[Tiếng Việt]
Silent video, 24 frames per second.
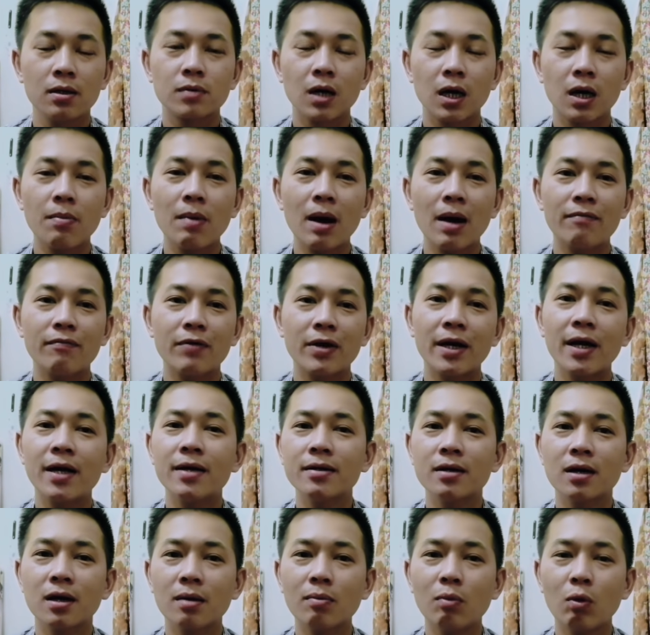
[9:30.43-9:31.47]
Và các bạn phải
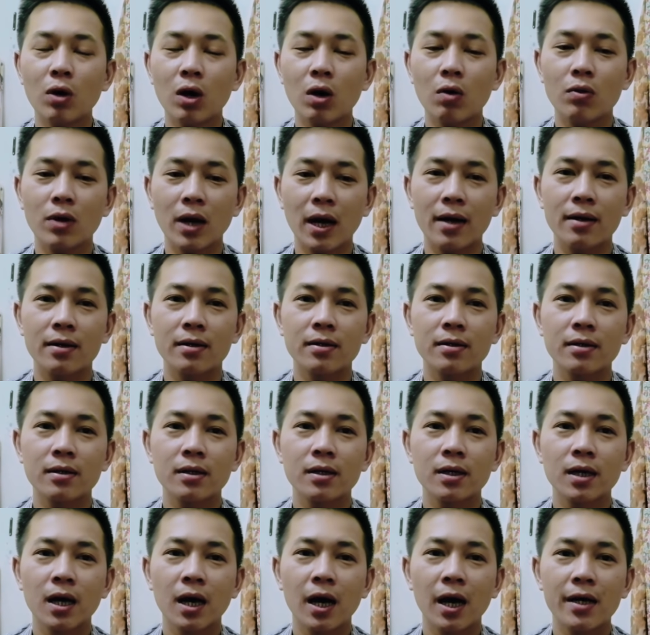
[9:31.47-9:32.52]
nên nhớ một câu rằng,
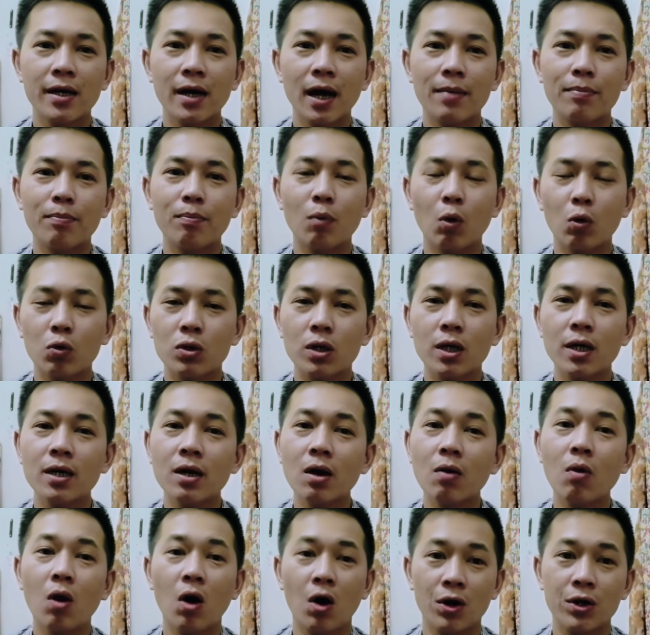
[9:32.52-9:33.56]
hãy đặt một cái
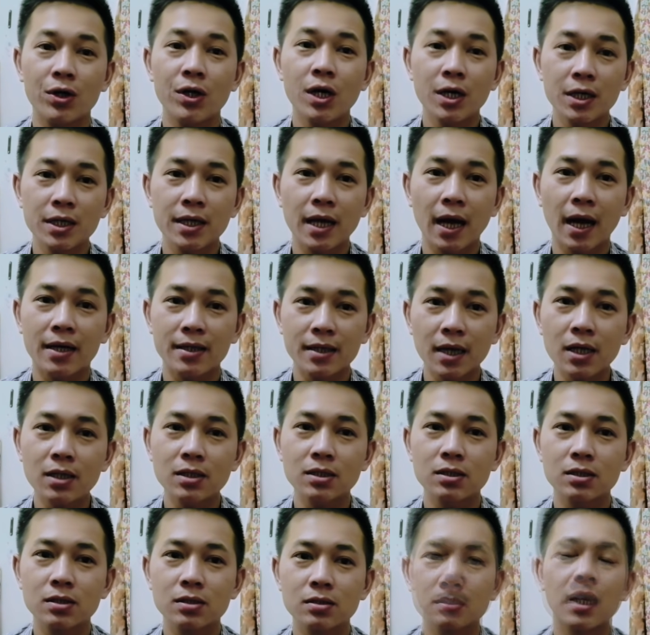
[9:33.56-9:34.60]
câu hỏi đơn giản
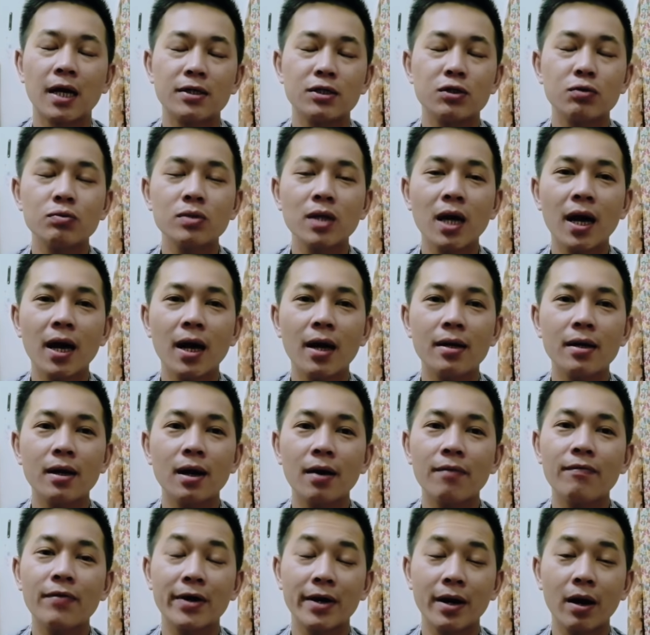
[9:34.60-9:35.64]
nhất để chúng ta
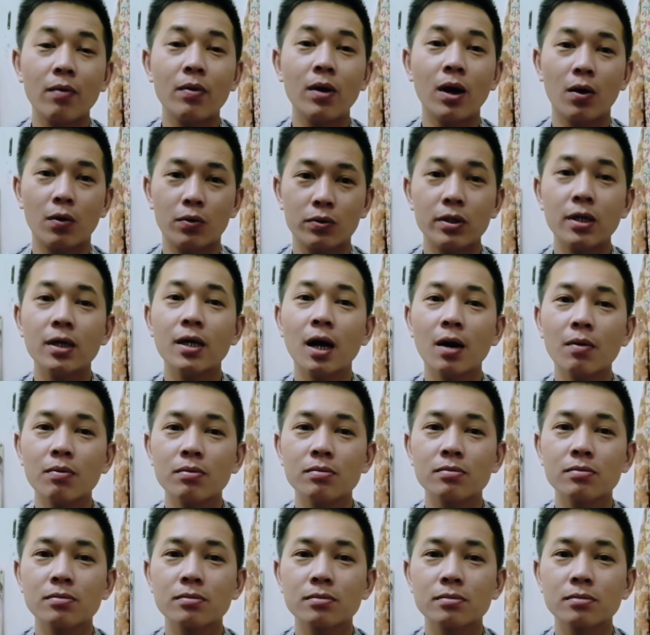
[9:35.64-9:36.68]
đỡ phải đau đầu nhức
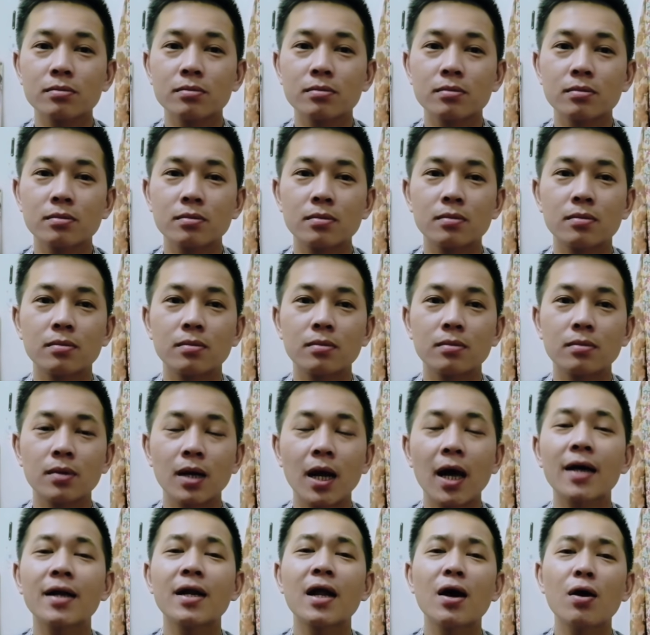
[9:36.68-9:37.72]
óc
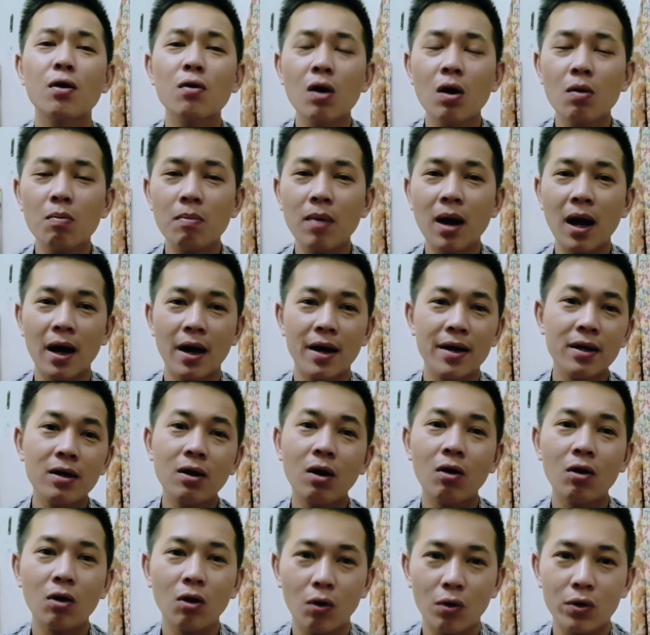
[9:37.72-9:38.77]
là nếu ông bà ấy
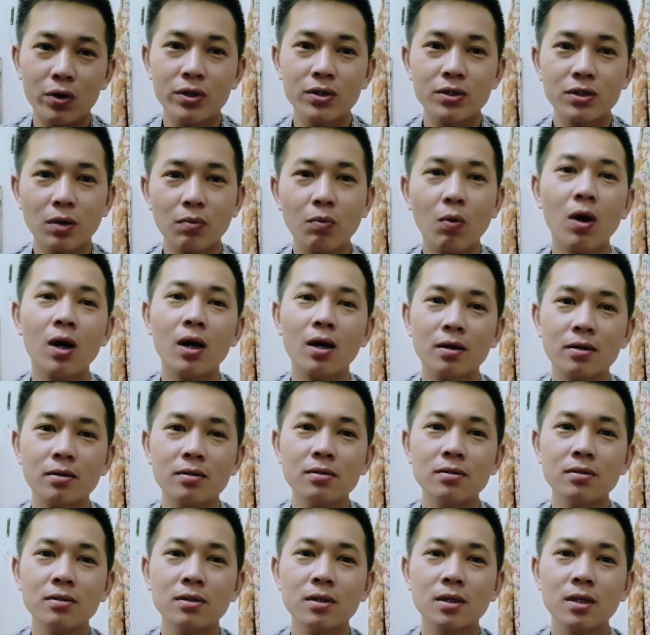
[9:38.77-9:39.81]
có lỗi trong quá
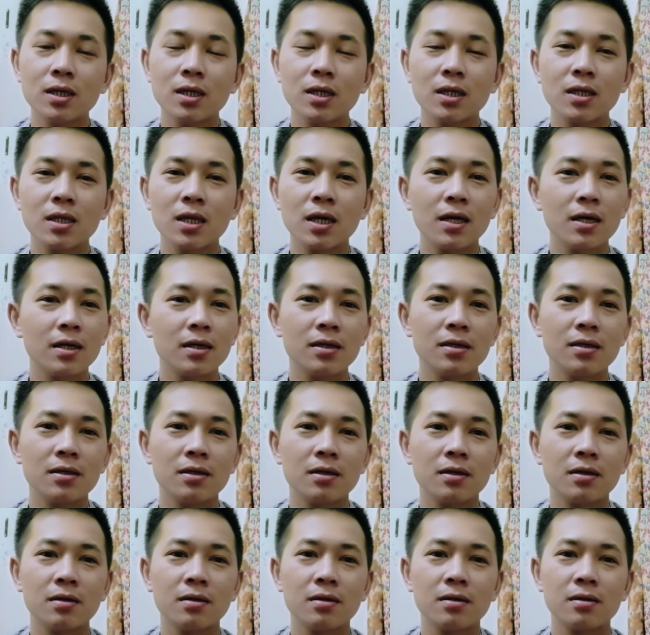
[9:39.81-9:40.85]
khứ khi
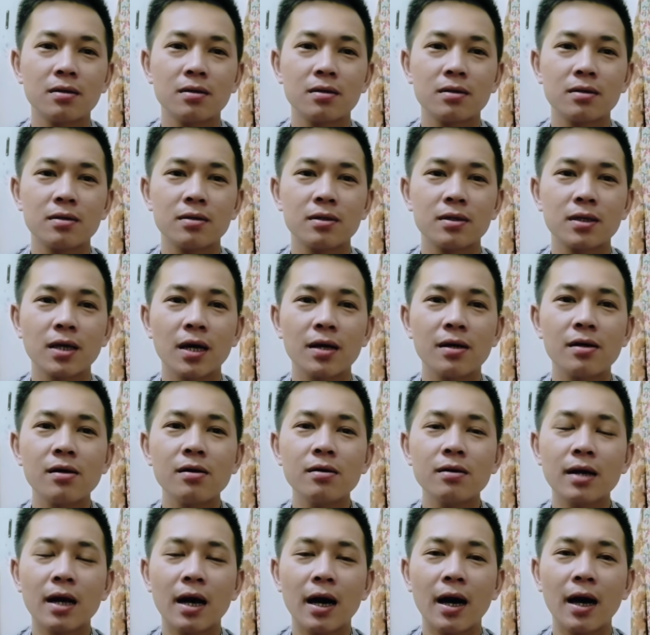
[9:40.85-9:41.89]
nhà
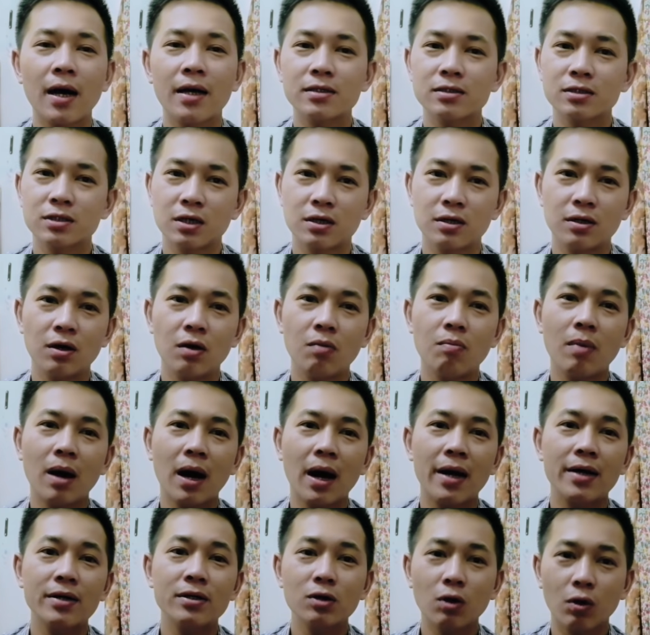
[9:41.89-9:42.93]
nước đã hành xử ông
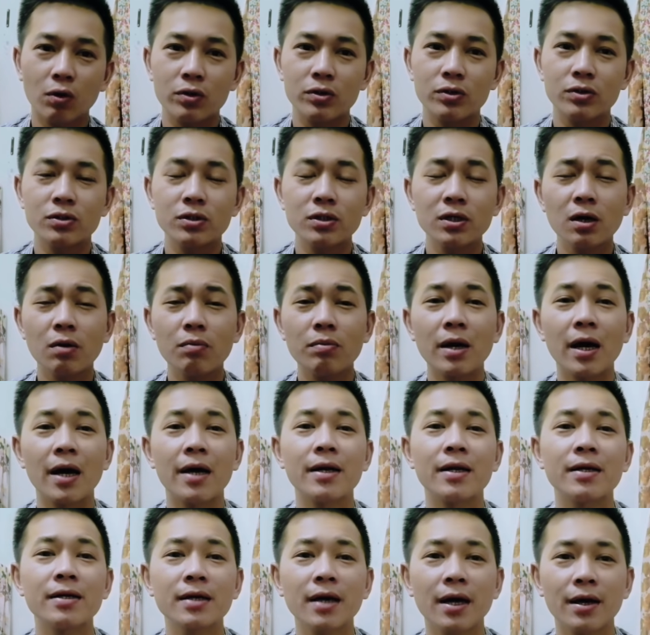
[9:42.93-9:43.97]
bà ấy rồi chứ không
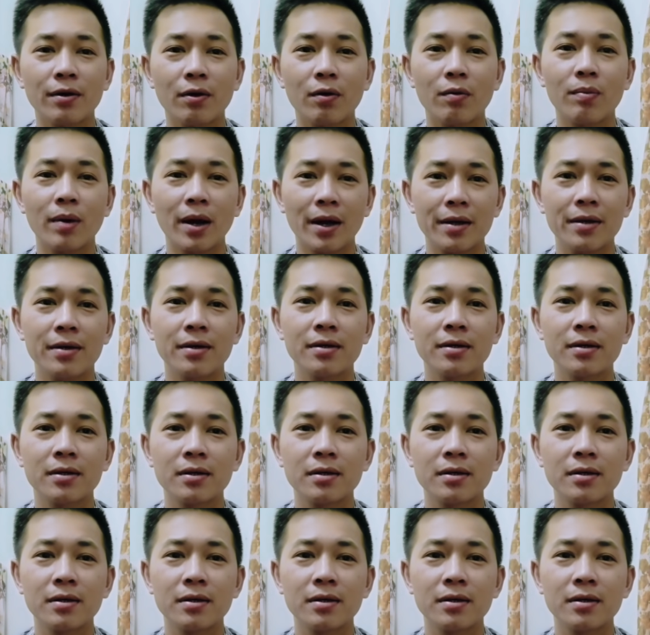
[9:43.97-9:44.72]
để đến ngày hôm nay.